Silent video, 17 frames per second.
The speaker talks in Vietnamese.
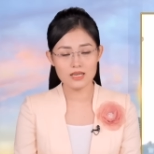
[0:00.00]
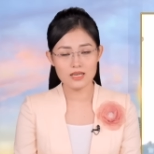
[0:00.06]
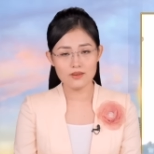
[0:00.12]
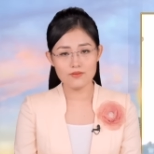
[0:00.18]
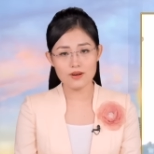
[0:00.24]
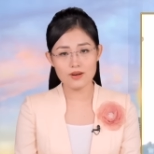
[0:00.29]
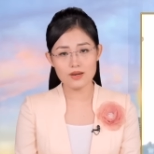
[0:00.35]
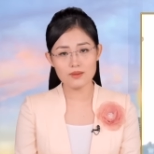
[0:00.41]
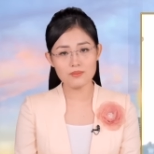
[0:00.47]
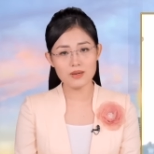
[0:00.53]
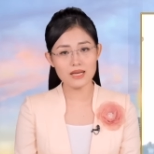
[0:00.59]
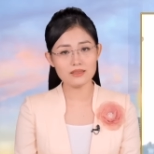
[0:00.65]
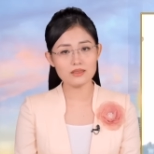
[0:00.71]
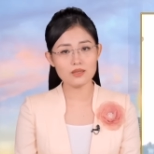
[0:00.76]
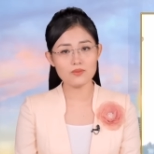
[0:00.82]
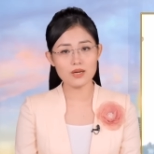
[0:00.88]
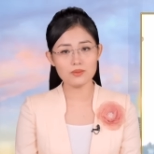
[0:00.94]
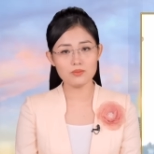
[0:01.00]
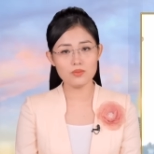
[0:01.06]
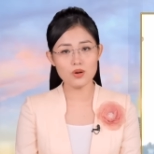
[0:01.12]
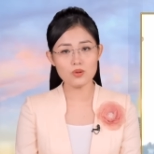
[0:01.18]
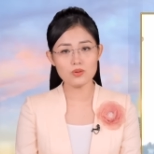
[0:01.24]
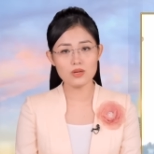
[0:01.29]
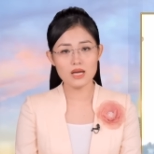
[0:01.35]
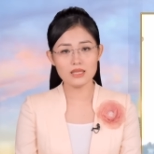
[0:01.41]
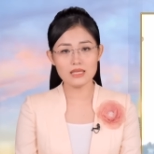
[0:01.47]
Vào năm
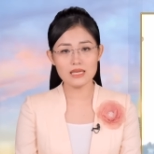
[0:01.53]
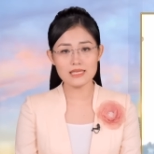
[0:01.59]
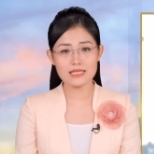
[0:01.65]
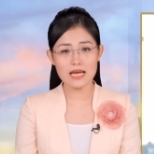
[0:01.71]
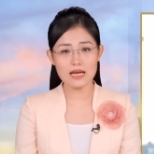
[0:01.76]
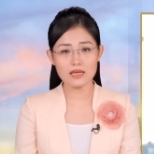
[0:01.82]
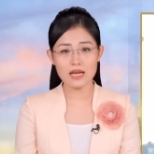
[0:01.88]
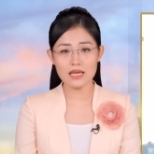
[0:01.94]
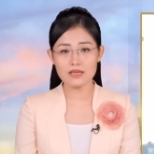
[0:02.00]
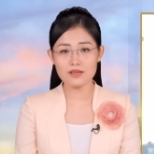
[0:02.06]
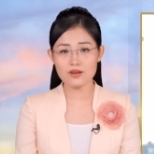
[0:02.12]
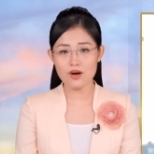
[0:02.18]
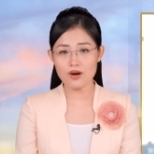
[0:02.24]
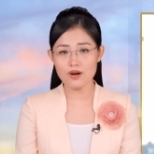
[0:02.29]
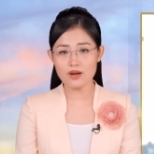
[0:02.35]
2021, thị xã này có